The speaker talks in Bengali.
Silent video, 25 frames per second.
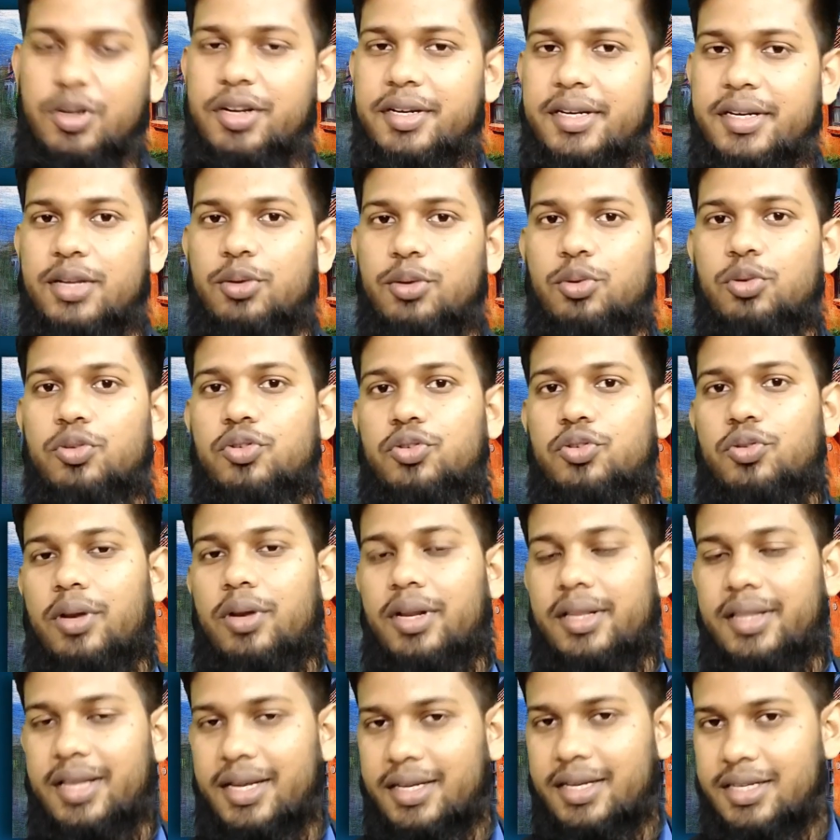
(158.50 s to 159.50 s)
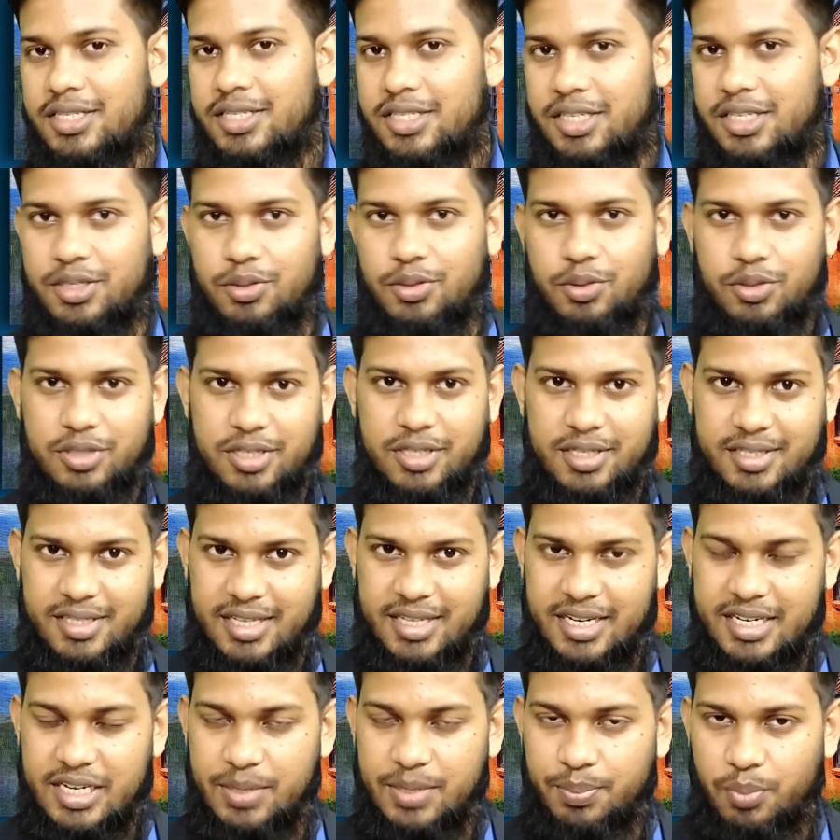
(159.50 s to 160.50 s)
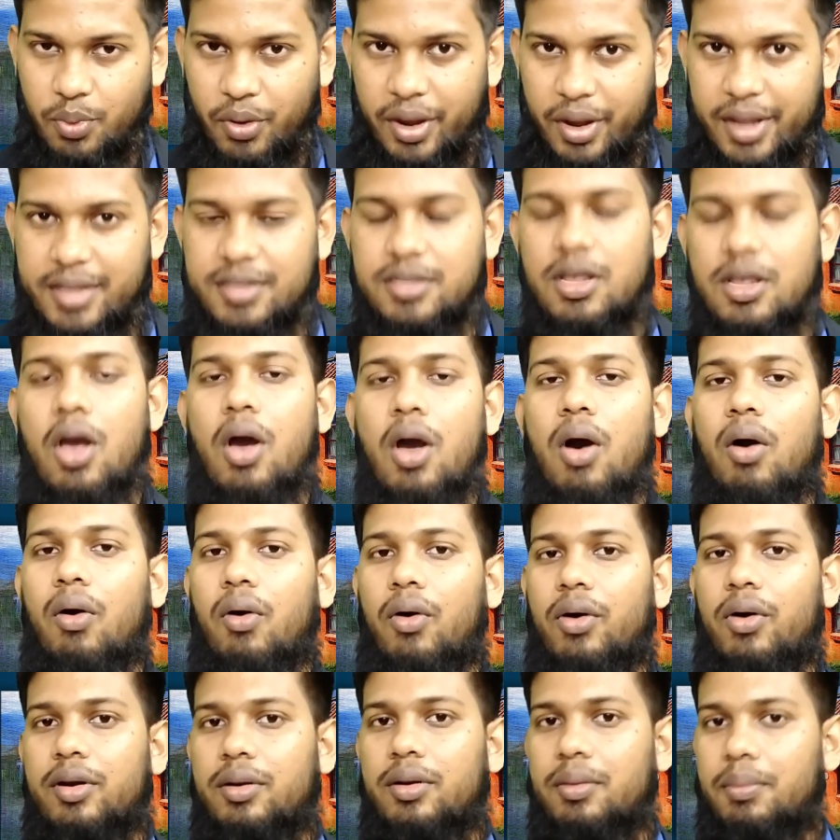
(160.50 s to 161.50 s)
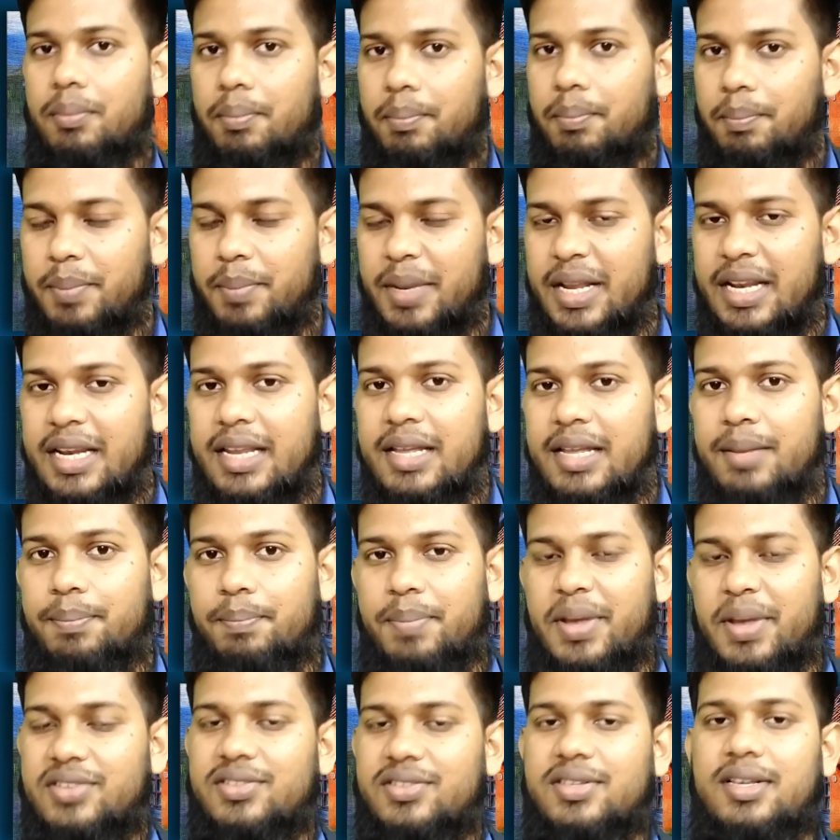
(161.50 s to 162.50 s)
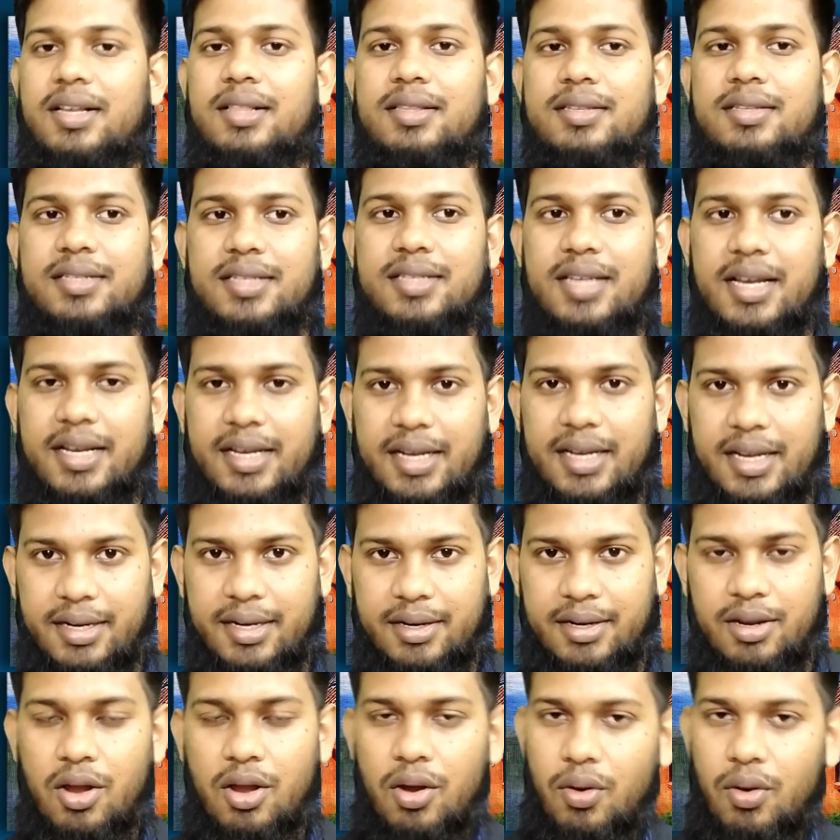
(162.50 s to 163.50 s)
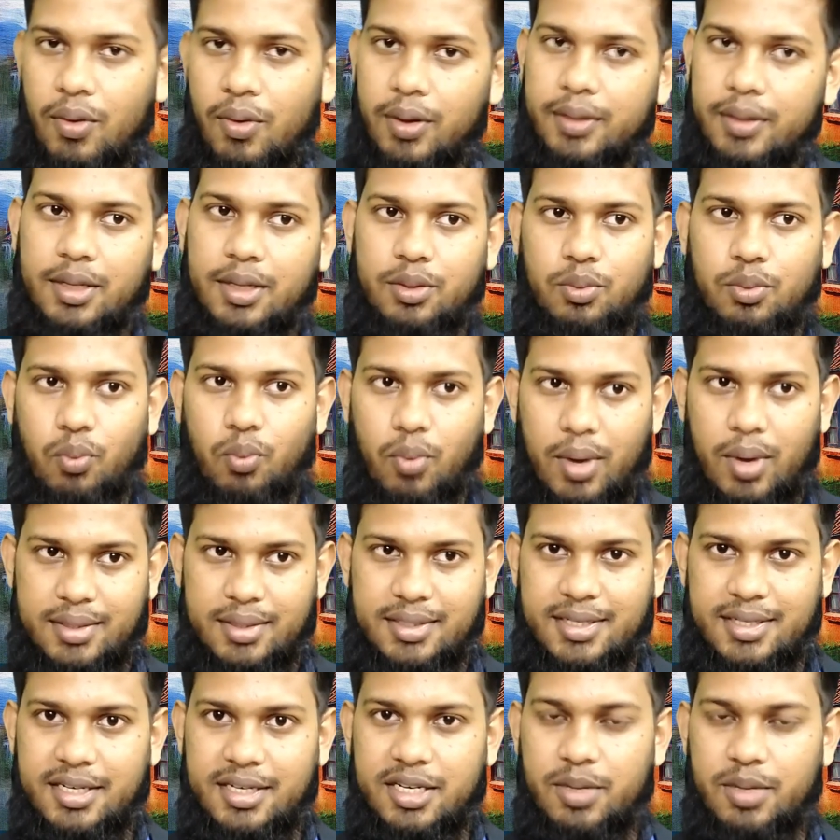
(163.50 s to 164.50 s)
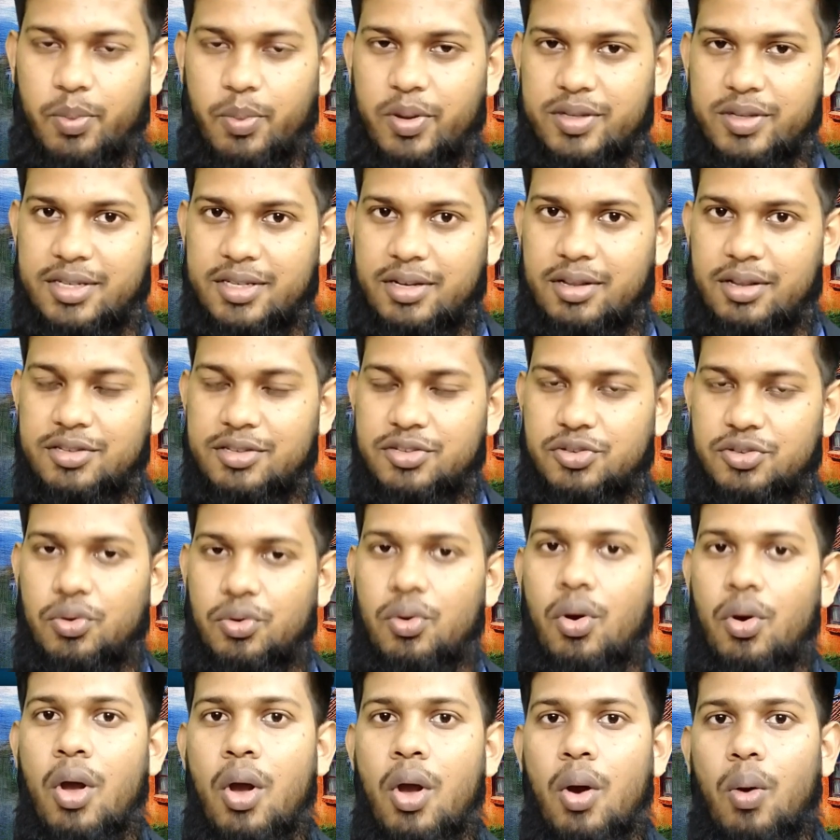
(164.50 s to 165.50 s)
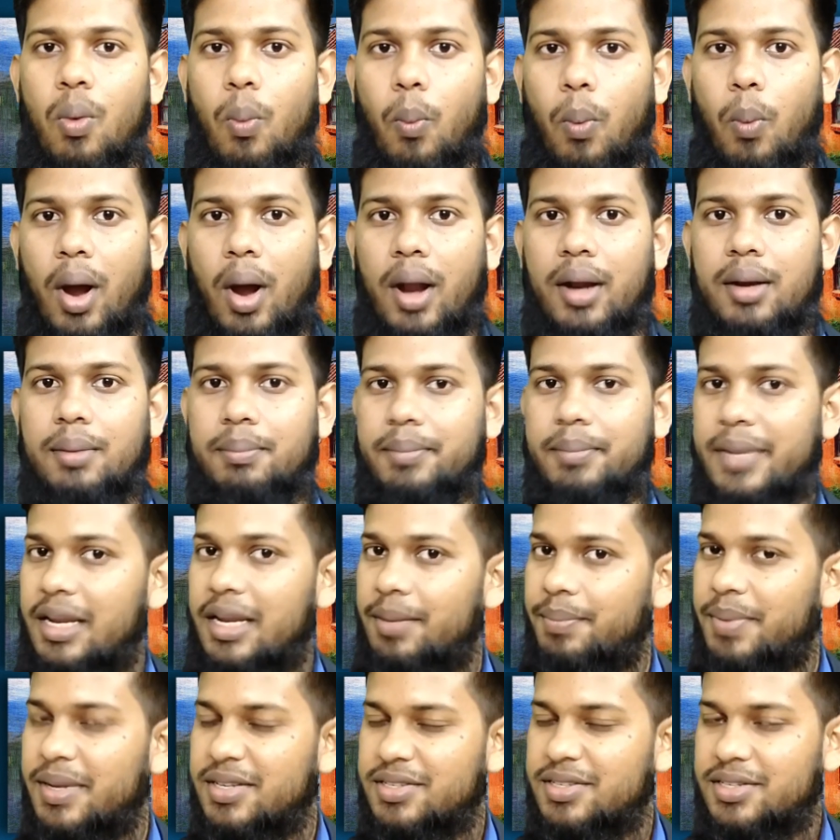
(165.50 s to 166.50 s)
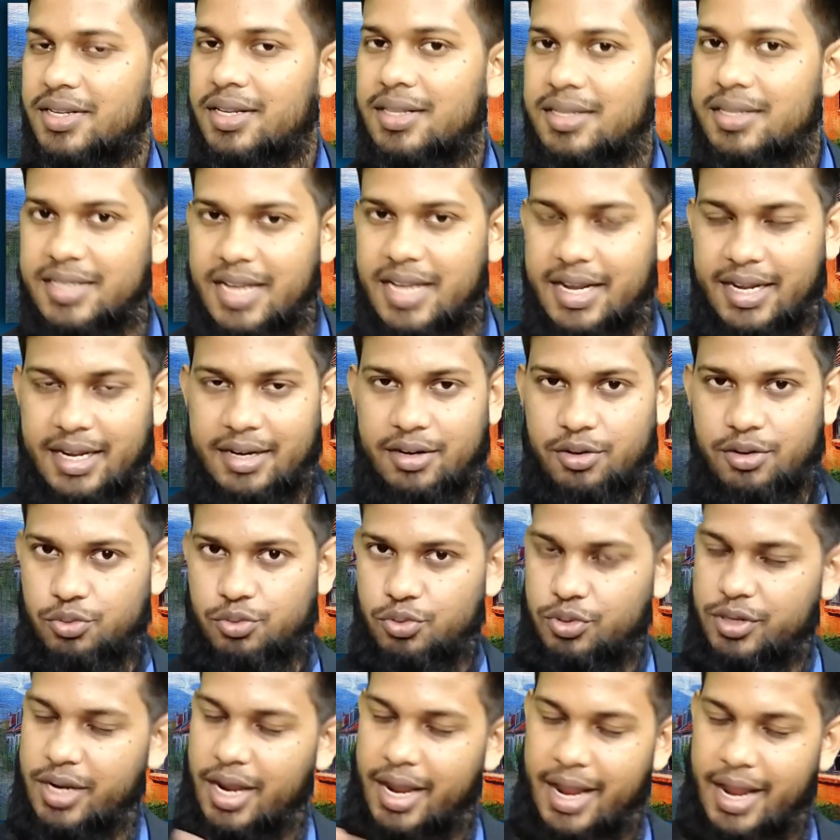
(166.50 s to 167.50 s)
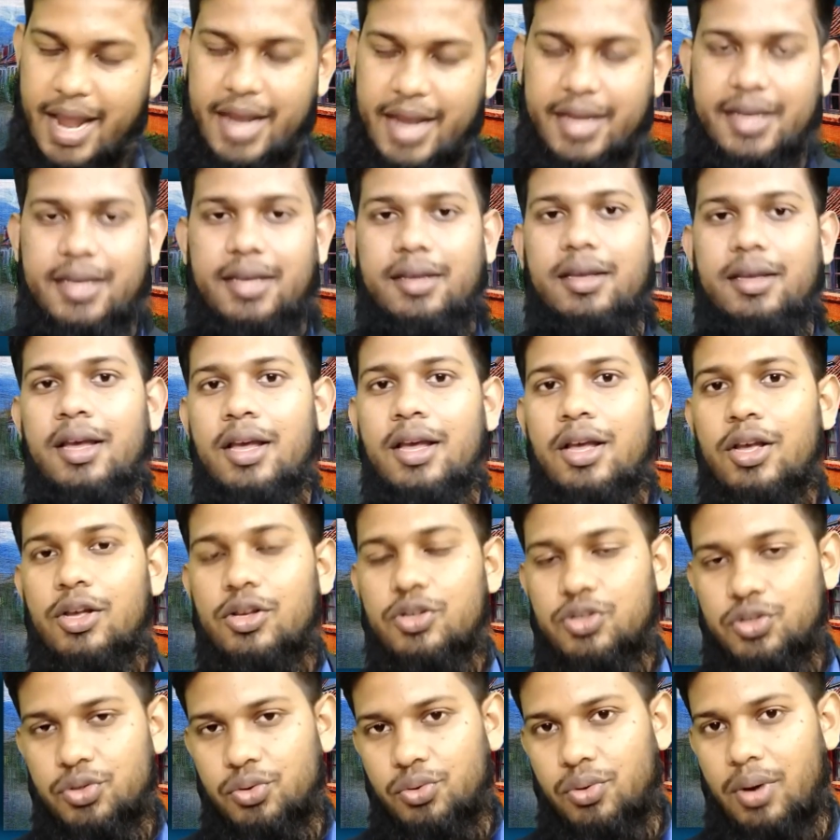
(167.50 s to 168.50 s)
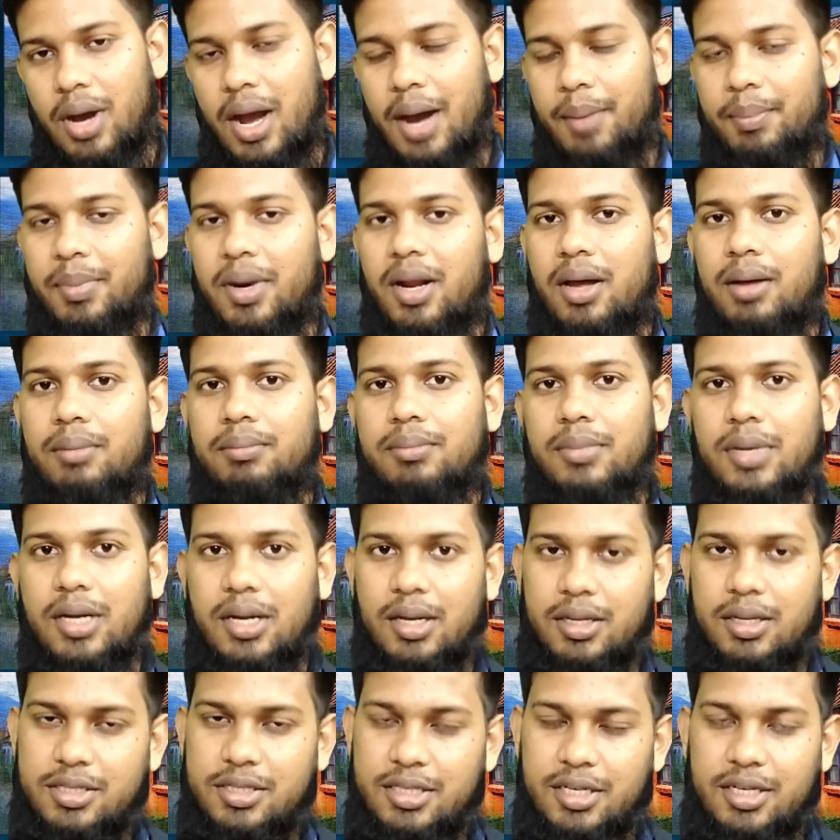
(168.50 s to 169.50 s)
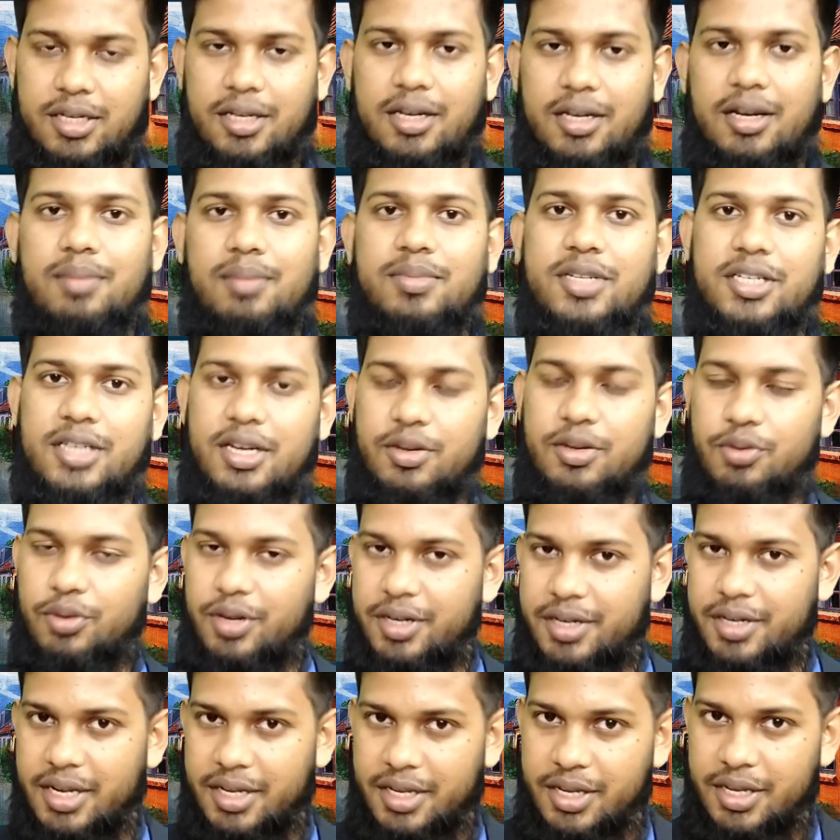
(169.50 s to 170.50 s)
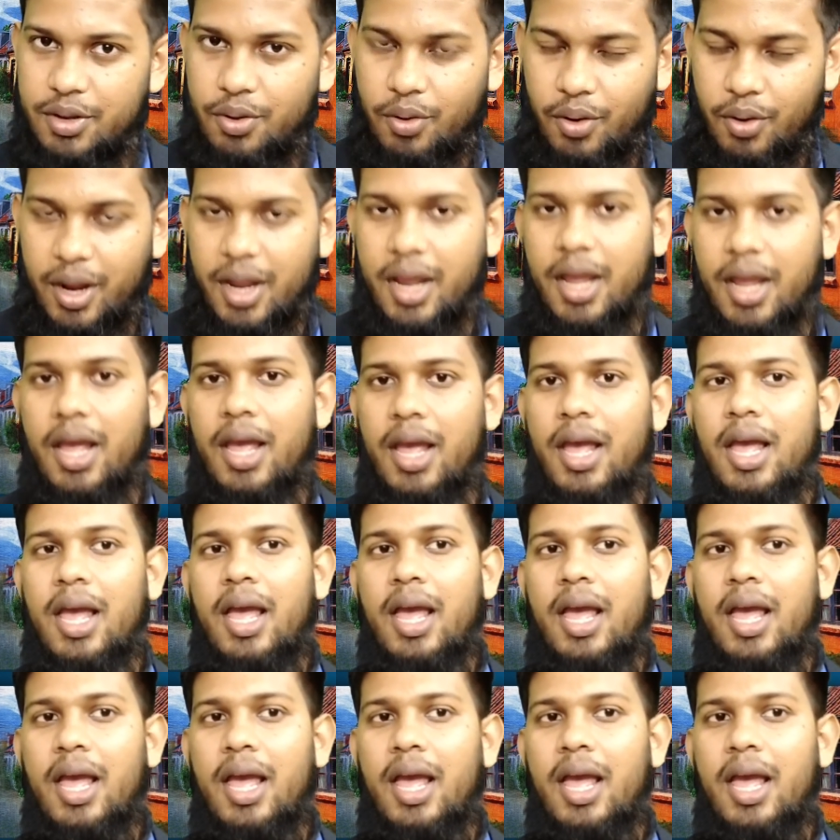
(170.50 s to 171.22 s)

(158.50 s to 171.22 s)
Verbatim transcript: ইউনিটটি ইউজ করে থাকি সেটি হচ্ছে সেন্টি পয়েস অর মিলি পেসকেল সেকেন্ড অর্থাৎ ওয়ান সেন্টি পয়েস ইকুয়ালস টু ওয়ান মিলি পেসকেল সেকেন্ড দুটা একই সো আমরা জেনে নিলাম যে এটার ইউনিটটা কি হয়